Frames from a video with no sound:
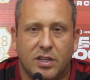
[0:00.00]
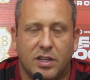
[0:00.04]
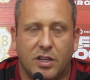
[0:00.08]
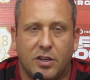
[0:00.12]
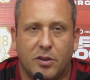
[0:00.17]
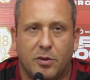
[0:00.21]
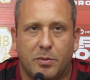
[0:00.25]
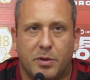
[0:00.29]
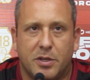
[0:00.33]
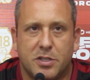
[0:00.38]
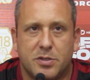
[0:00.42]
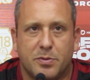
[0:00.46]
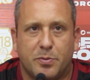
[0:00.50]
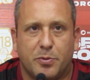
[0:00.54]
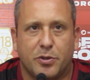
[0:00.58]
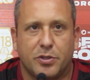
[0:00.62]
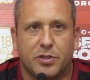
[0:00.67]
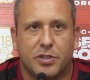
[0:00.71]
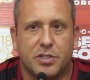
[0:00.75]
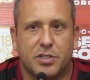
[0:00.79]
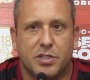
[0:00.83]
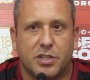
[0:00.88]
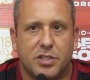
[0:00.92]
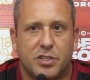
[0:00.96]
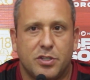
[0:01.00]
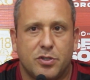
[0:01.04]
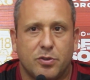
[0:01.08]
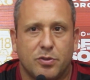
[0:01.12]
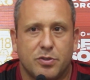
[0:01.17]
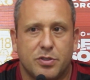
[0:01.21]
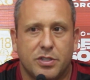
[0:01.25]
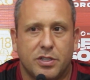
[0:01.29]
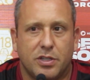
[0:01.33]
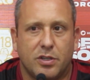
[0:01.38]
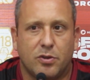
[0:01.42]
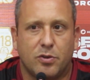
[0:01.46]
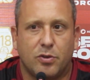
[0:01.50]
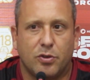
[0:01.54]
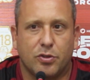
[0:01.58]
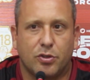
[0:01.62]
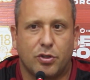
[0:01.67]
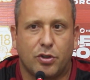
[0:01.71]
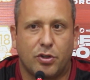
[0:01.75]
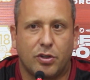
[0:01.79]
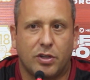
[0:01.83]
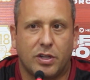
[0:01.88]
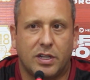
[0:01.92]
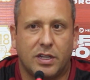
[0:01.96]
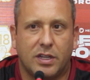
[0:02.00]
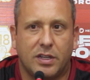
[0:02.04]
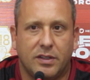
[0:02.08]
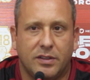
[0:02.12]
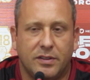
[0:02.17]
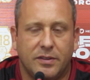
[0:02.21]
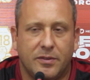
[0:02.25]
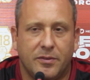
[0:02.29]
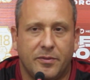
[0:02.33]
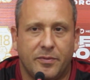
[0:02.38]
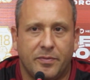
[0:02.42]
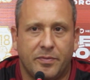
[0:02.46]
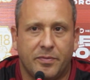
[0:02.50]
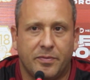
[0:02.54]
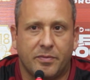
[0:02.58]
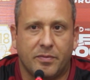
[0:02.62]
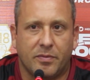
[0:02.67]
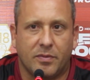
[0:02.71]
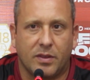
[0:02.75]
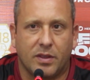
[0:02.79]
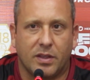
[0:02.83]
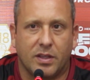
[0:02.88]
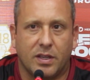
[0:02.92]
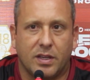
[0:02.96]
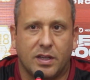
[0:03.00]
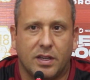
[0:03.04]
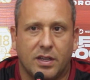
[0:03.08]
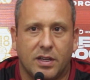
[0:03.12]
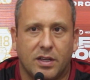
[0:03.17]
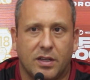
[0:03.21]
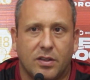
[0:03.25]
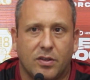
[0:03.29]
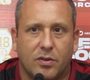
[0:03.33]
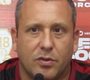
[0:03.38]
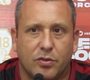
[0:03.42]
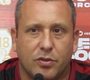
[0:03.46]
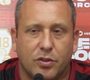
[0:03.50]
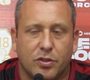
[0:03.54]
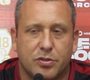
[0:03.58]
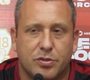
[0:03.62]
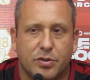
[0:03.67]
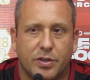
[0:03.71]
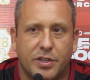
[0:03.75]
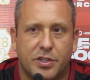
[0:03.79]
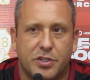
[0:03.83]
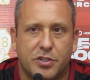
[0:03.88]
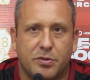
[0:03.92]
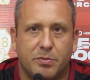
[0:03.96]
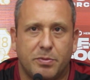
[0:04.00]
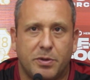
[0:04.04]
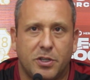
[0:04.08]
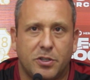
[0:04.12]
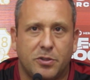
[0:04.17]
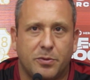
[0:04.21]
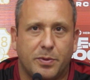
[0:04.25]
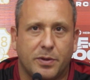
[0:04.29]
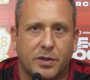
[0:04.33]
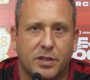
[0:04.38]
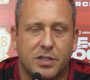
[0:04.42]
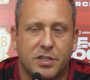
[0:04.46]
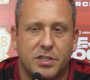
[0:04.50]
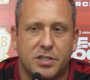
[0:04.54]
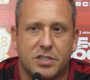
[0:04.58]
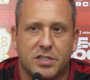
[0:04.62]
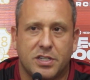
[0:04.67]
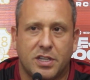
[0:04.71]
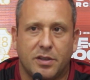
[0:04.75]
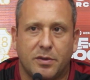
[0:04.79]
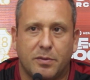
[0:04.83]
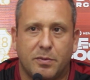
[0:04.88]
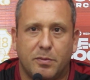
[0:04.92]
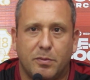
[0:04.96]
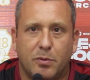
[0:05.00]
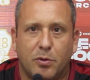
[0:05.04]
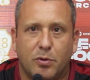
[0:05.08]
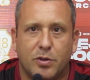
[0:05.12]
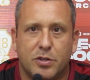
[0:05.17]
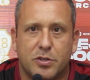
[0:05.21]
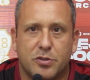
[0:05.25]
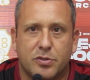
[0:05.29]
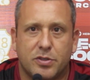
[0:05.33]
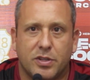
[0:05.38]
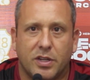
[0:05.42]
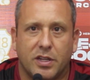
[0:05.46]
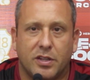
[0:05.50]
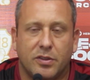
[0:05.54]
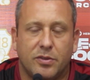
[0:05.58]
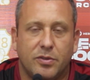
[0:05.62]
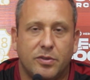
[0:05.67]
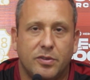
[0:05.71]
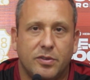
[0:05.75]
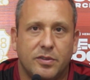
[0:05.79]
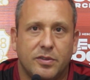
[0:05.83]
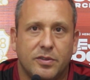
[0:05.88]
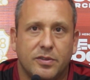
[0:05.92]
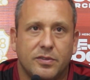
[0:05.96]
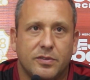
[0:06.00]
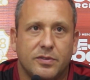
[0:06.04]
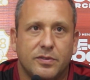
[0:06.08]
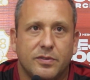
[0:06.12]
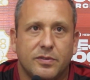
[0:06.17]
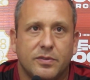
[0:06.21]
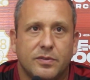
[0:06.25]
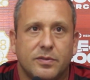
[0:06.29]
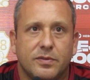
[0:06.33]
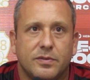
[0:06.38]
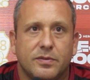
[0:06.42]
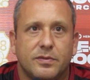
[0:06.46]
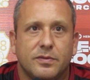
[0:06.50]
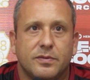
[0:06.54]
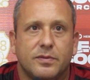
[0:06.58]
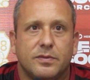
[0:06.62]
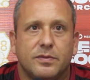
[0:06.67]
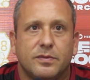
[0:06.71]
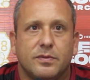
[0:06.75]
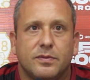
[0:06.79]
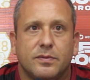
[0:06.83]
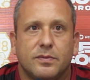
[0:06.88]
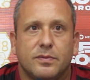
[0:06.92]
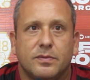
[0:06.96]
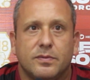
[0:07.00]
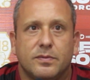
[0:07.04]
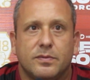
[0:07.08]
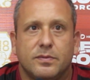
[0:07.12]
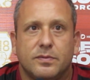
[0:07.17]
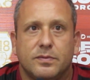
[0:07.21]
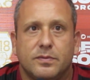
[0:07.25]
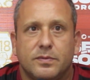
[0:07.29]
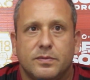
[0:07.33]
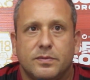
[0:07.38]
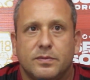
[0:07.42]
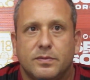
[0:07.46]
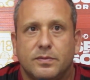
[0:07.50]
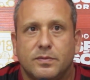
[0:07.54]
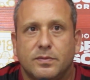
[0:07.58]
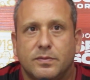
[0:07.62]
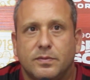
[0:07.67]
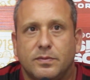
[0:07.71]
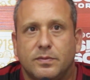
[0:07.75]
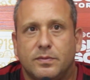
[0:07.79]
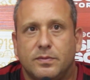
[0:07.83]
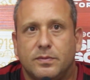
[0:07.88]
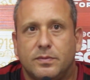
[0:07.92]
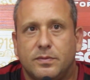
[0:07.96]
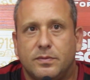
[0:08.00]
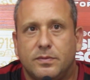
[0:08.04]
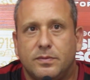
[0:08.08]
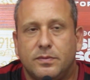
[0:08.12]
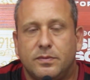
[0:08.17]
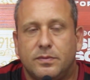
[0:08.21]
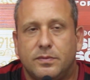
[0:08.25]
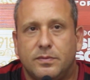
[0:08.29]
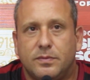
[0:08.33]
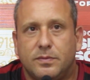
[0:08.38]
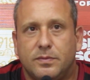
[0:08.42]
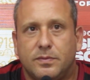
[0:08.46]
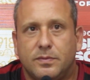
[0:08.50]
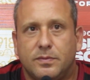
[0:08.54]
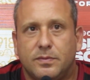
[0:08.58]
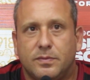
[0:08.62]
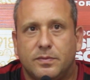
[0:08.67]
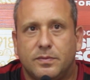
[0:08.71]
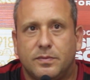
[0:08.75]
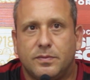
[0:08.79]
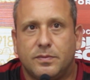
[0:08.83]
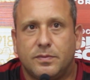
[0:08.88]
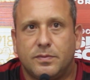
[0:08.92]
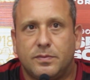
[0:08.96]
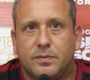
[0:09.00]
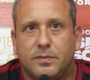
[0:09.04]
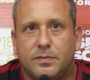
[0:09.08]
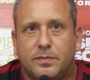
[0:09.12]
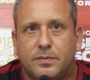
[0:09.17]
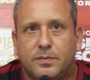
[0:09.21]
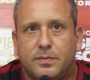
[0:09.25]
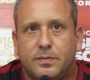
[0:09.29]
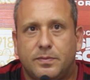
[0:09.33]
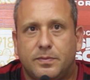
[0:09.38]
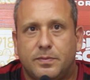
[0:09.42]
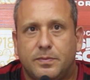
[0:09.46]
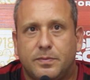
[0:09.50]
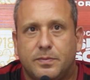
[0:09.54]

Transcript: É o mais importante é que a gente consiga controlar é, o nosso rendimento para que a gente saia com um bom resultado. Devido ao início da, do exílio no campeonato, o pessoal vem